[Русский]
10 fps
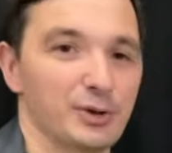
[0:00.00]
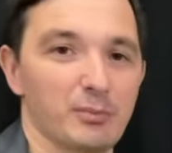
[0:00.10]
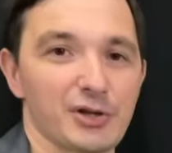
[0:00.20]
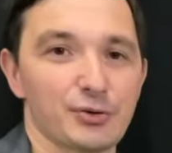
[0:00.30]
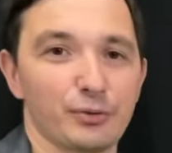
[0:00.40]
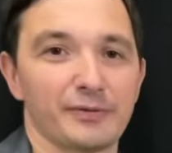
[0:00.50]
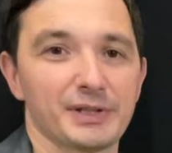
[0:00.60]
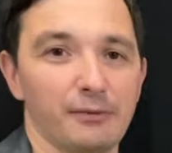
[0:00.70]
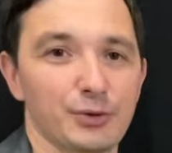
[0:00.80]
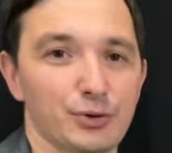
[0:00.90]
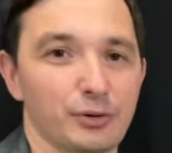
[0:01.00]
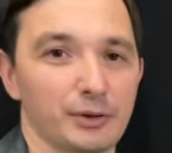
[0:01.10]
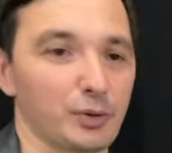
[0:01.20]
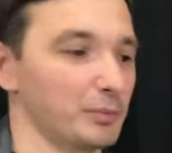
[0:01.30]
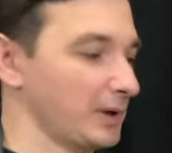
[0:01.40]
небольшую вставочку о
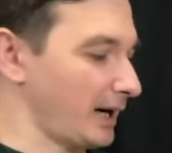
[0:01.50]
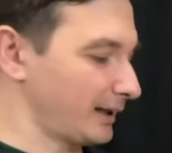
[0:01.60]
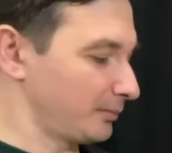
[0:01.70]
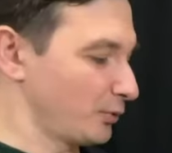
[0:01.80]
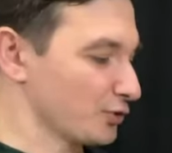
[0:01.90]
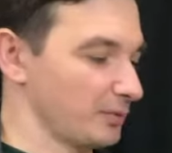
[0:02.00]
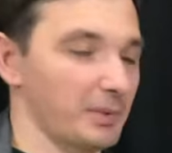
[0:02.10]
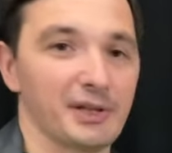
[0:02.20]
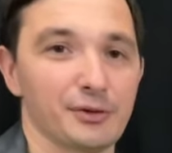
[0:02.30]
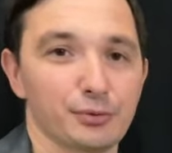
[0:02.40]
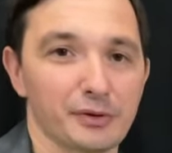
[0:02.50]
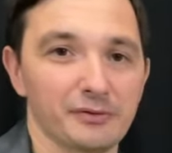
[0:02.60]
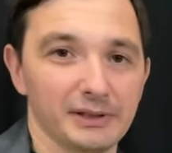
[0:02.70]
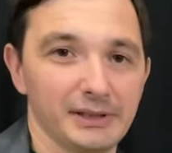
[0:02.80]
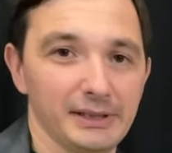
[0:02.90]
том, как можно поднять уровень
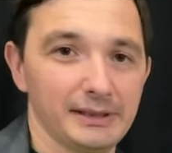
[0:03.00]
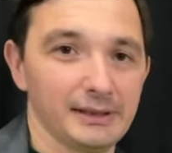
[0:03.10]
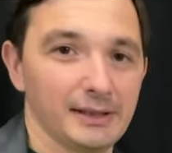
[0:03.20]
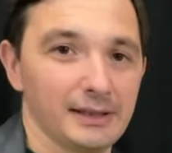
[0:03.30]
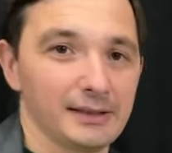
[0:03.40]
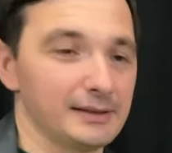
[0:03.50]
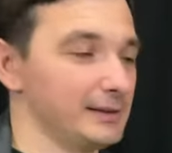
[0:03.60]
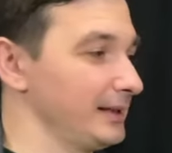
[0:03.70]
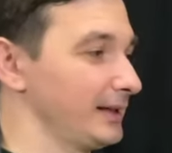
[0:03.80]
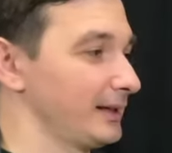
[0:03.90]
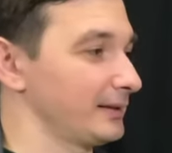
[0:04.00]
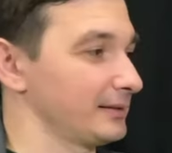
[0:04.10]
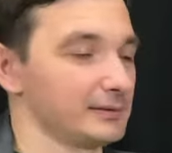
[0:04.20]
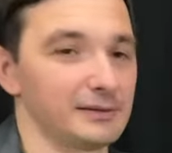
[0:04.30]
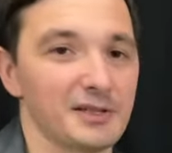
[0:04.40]
воды, не
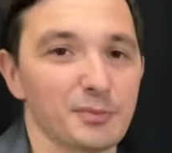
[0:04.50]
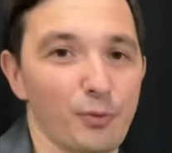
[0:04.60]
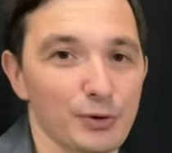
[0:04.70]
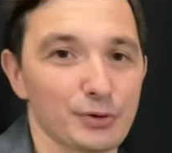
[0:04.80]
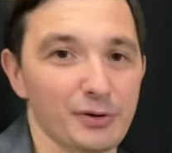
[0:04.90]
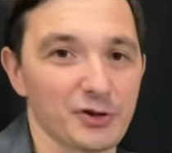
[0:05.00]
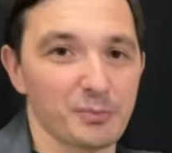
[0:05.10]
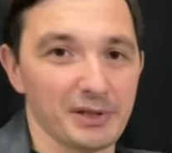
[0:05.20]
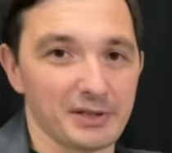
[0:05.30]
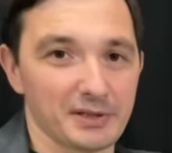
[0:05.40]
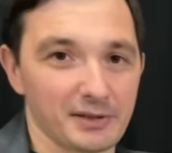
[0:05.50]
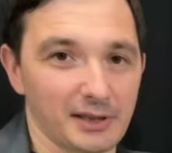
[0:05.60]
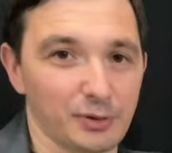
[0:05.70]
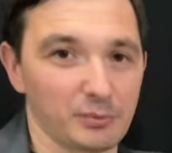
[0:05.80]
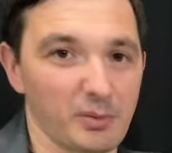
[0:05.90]
используя шприц,
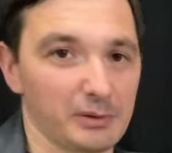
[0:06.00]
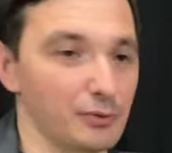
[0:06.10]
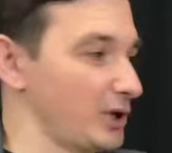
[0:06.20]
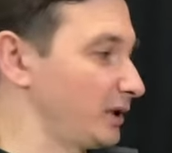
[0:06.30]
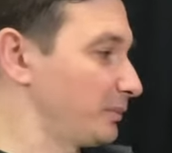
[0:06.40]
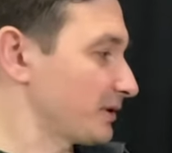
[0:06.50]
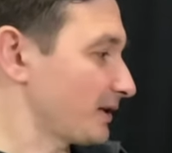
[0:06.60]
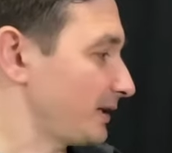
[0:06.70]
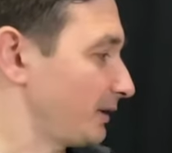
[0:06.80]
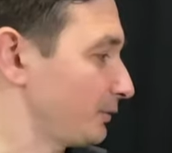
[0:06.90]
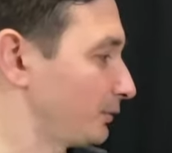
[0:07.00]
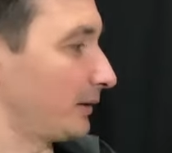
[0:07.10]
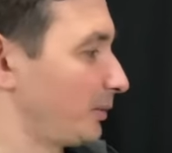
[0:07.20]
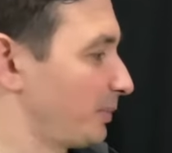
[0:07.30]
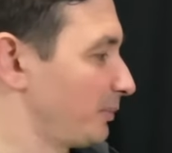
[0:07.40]
который мы подключали к пресостату.
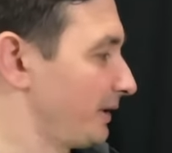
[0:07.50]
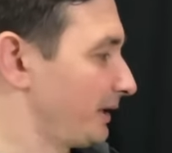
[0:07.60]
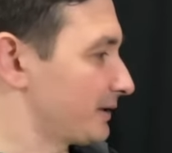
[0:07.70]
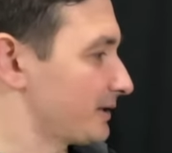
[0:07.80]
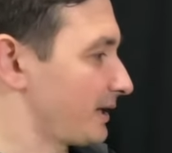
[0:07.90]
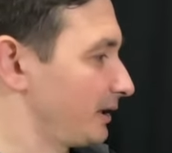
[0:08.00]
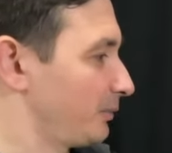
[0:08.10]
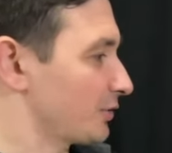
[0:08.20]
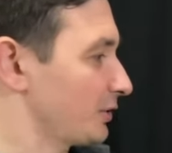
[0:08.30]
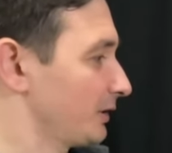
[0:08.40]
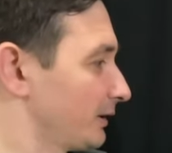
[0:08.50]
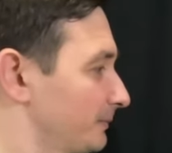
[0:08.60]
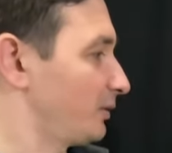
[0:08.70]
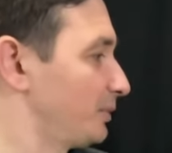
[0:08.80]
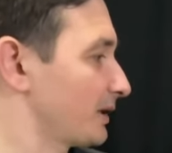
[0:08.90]
На примере этой стиральной машины
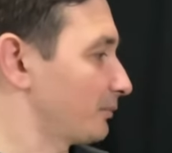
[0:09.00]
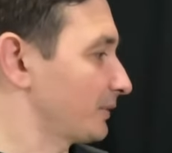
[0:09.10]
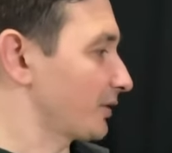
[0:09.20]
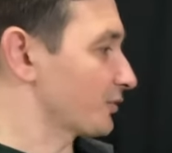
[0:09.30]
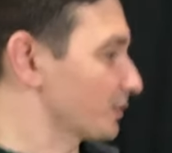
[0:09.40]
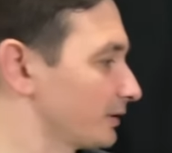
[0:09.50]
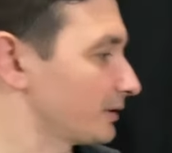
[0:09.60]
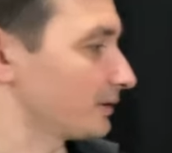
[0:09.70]
выбираем также